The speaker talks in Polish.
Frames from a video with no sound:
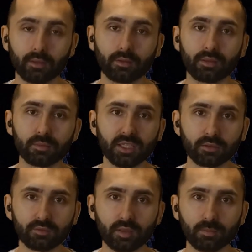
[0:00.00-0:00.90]
Sam
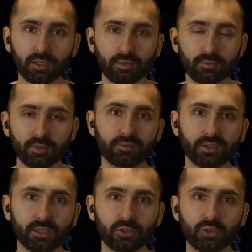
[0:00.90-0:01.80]
kierownik placówki
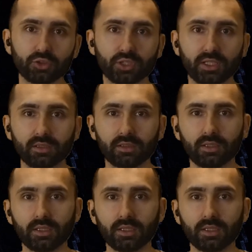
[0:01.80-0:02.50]
twierdzi, że